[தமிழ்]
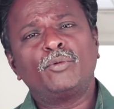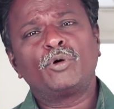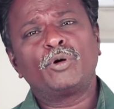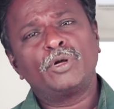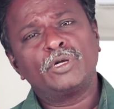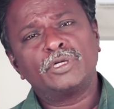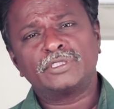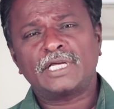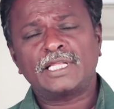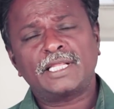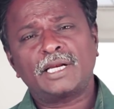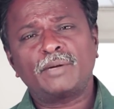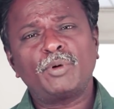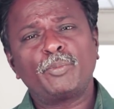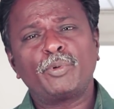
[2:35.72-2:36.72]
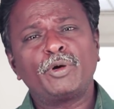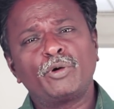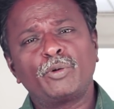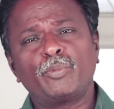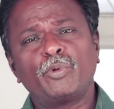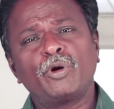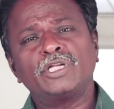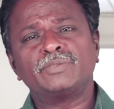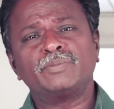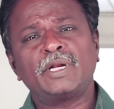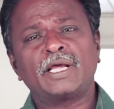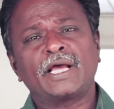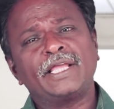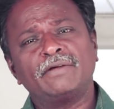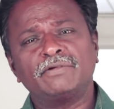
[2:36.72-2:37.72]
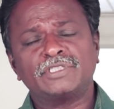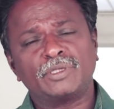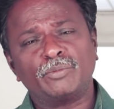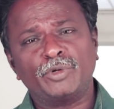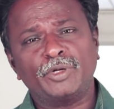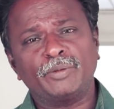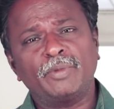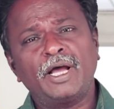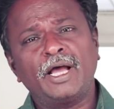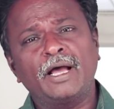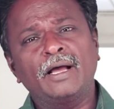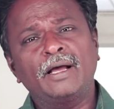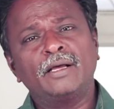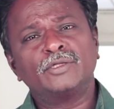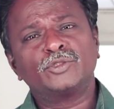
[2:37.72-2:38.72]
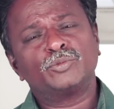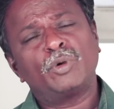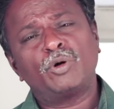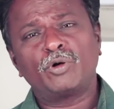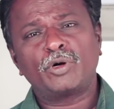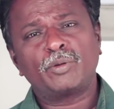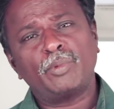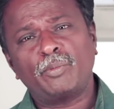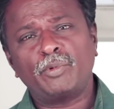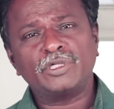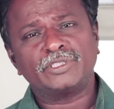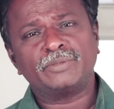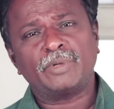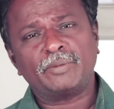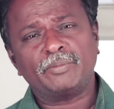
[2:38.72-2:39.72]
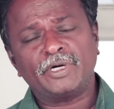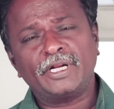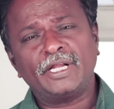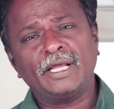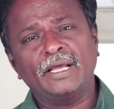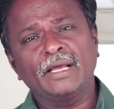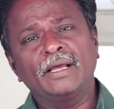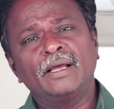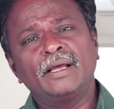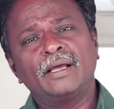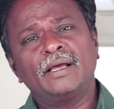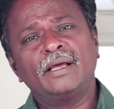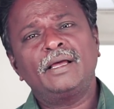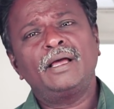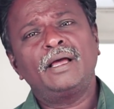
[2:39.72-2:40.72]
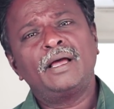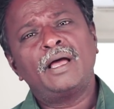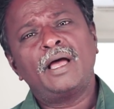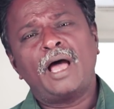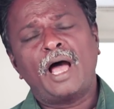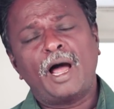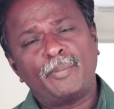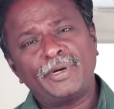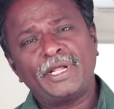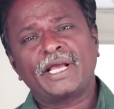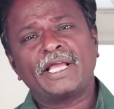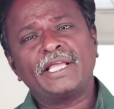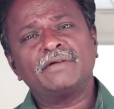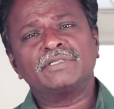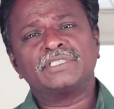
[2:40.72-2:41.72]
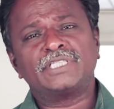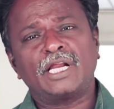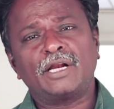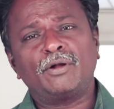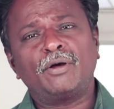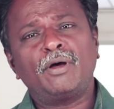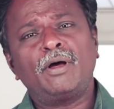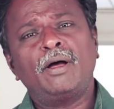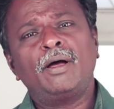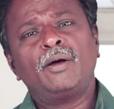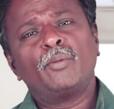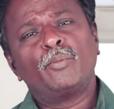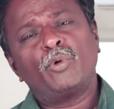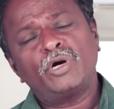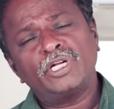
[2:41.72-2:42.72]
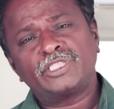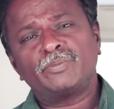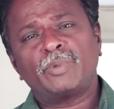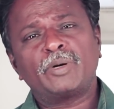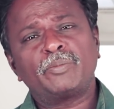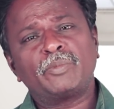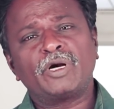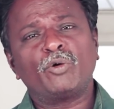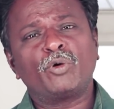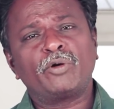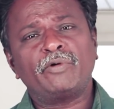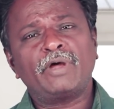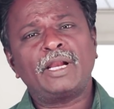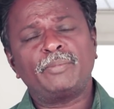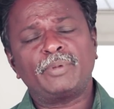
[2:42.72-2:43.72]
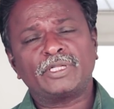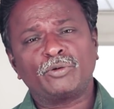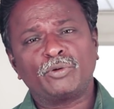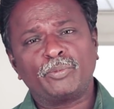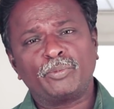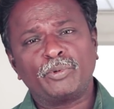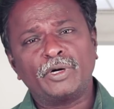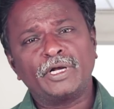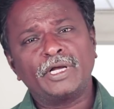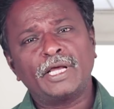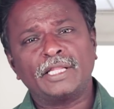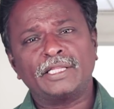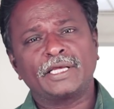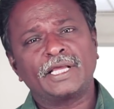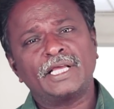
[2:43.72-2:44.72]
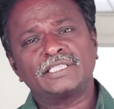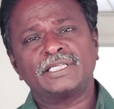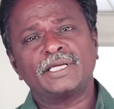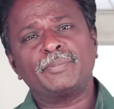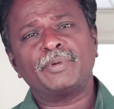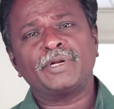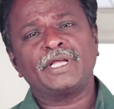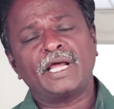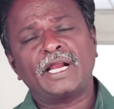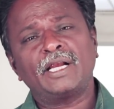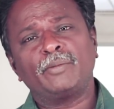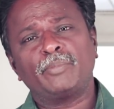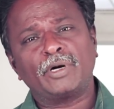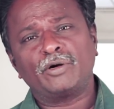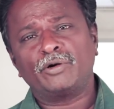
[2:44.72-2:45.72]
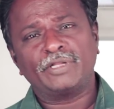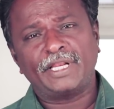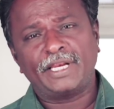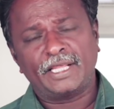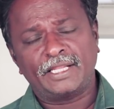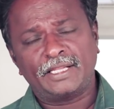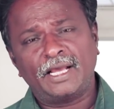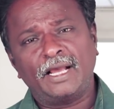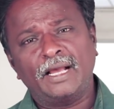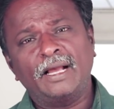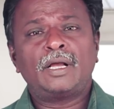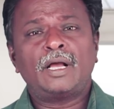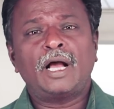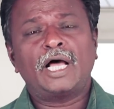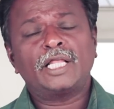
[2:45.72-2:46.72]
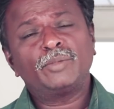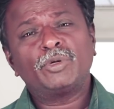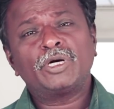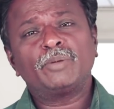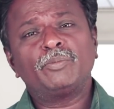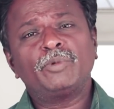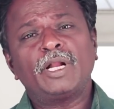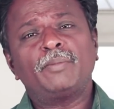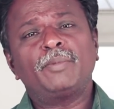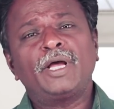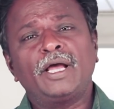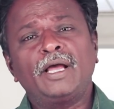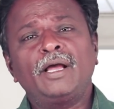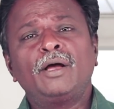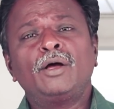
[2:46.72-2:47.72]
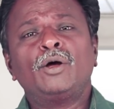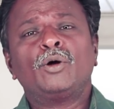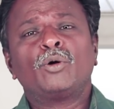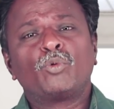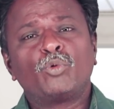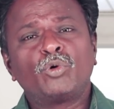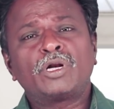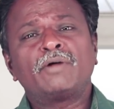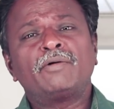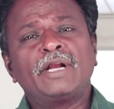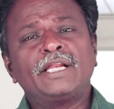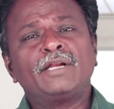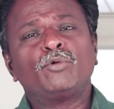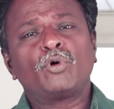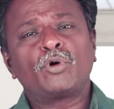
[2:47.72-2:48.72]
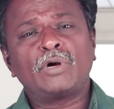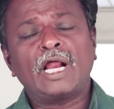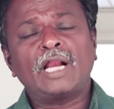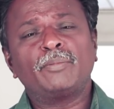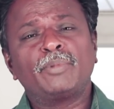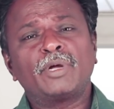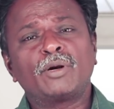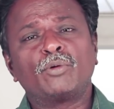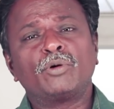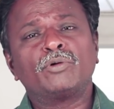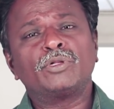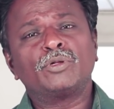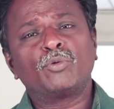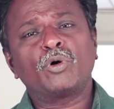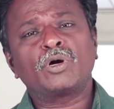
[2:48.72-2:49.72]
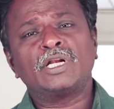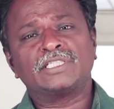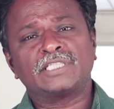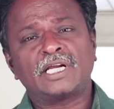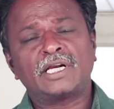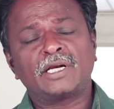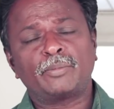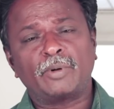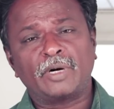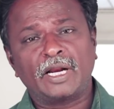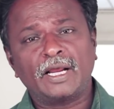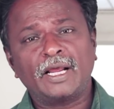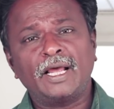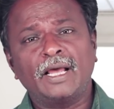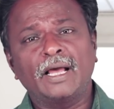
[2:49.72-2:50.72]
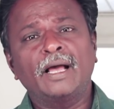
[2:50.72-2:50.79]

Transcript: ஒரு சாதாரணமாக போய் ஒரு போலீஸ் மேலே கையை வச்சிட முடியுமா சும்மா விட்டுருமா போலீஸ் டிபார்ட்மெண்ட்டு அப்படியே கையை வச்சுட்டாலும் போலீஸ் டிபார்ட்மெண்ட்டில் ஒரு வேலை பார்த்த ஒரு பொண்ணுக்கு அந்த கேஸை எப்படி ஹேண்டில் பண்ணணும்னு தெரியாதா அது மட்டும் இல்லாமல் குற்றவாளின்னு ஒரு நாலு பேரை கொண்டு வந்து கோர்ட்டில் சரண்டர் பண்ணுறாங்க